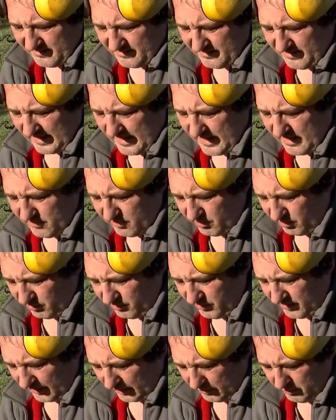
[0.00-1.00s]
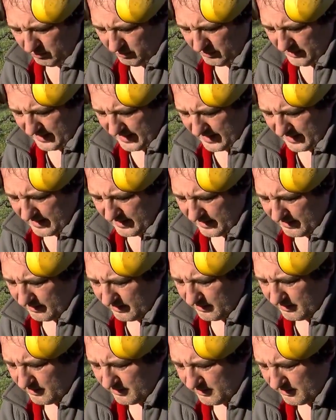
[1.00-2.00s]
Ça laisse circuler
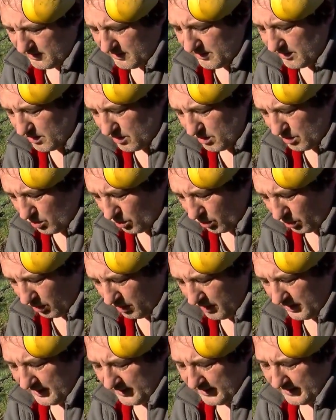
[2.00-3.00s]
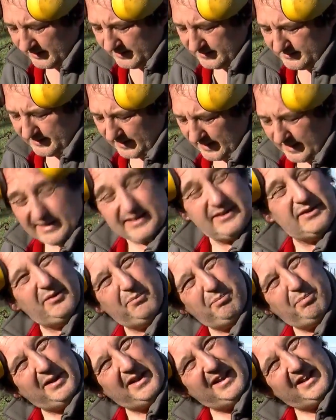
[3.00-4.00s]
euh, l'eau, ça laisse
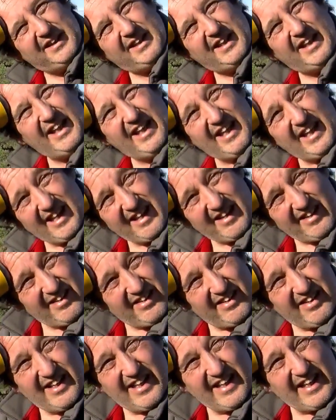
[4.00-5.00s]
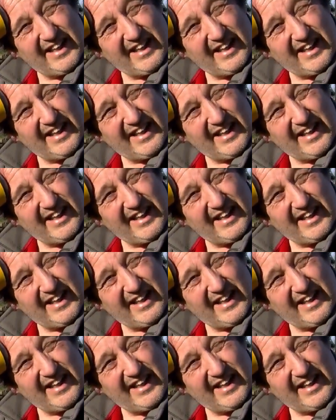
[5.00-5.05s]
pénétrer euh, les